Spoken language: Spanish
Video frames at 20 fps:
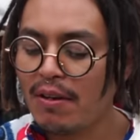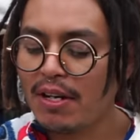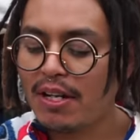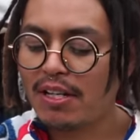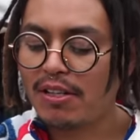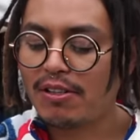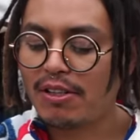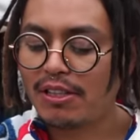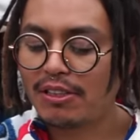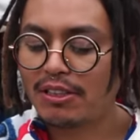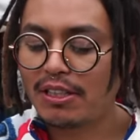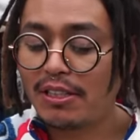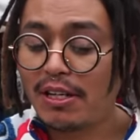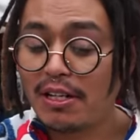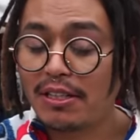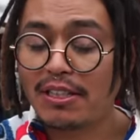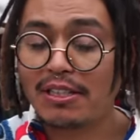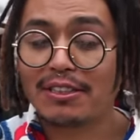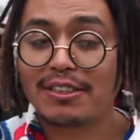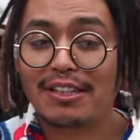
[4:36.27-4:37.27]
Qué rico. Yo
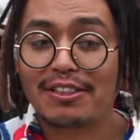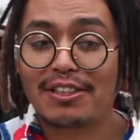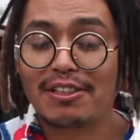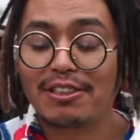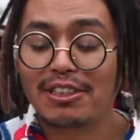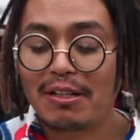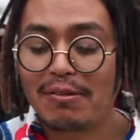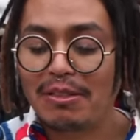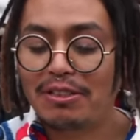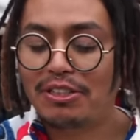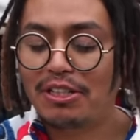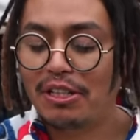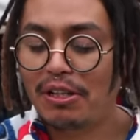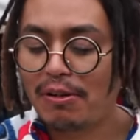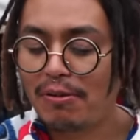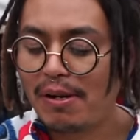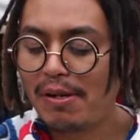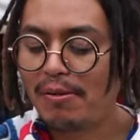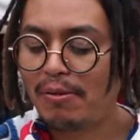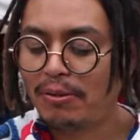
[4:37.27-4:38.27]
hablando del escarchado, está bien
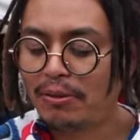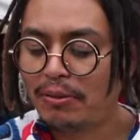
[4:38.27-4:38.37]
chido, güey.